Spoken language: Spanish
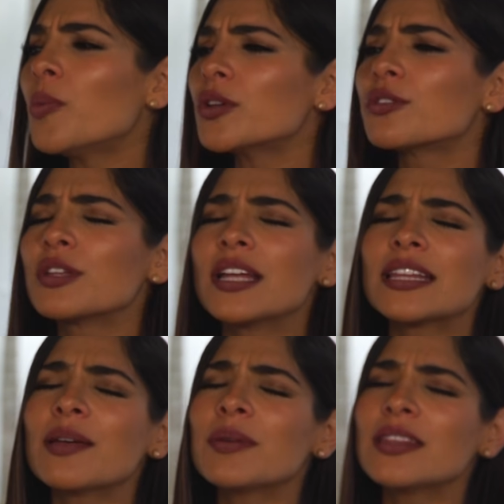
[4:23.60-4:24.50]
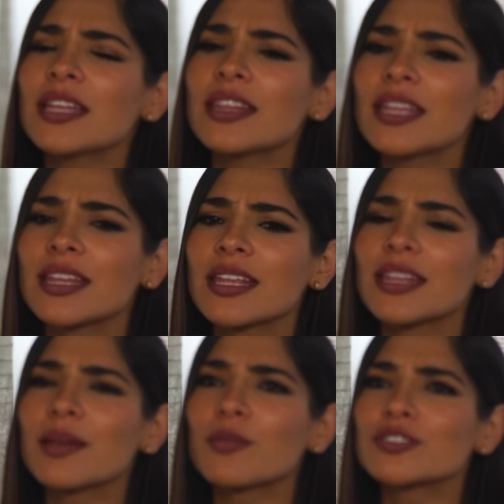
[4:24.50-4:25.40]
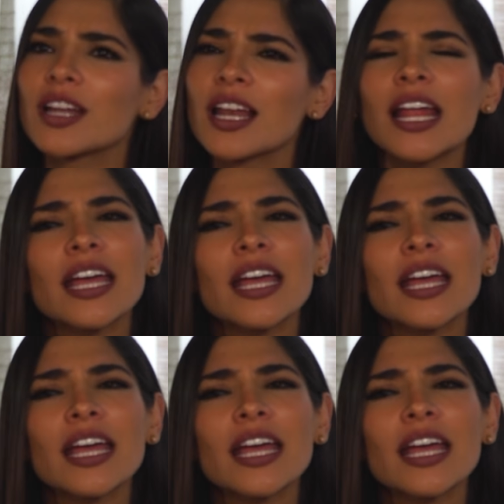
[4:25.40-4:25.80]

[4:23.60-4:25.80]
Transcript: oportunidad también de, de, de, mostrarle a